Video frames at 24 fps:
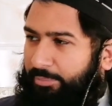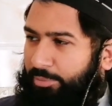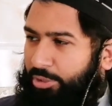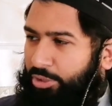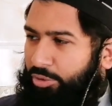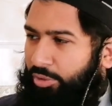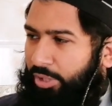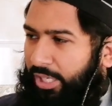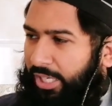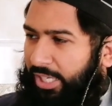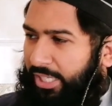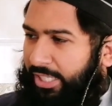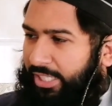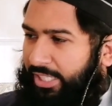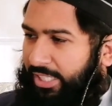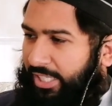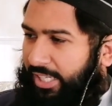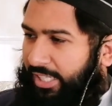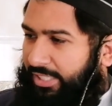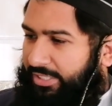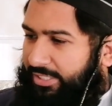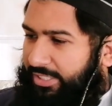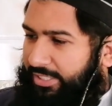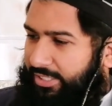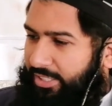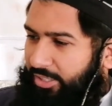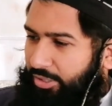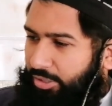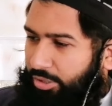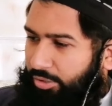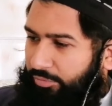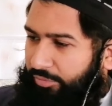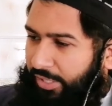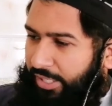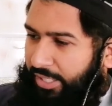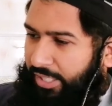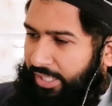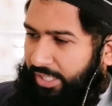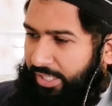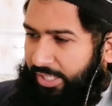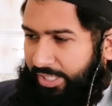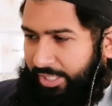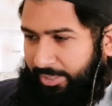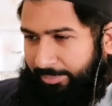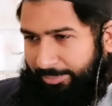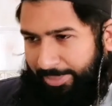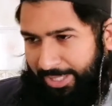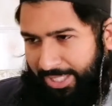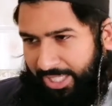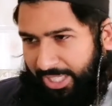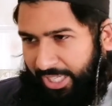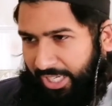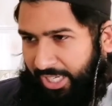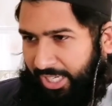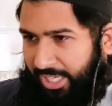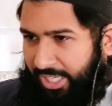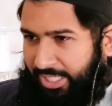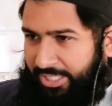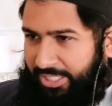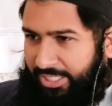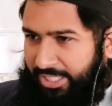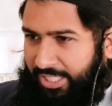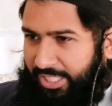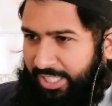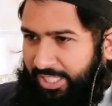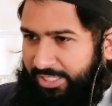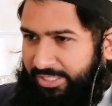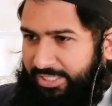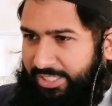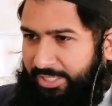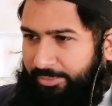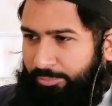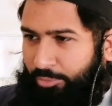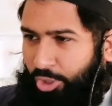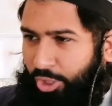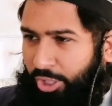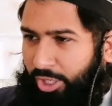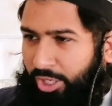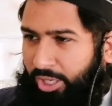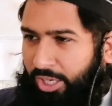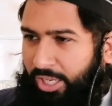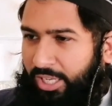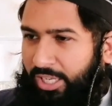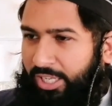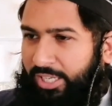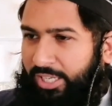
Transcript: तभी तो अल्लाह की नाराज़गी से खौफ आएगा कि नहीं मैंने अल्लाह की नाराज़गी मोल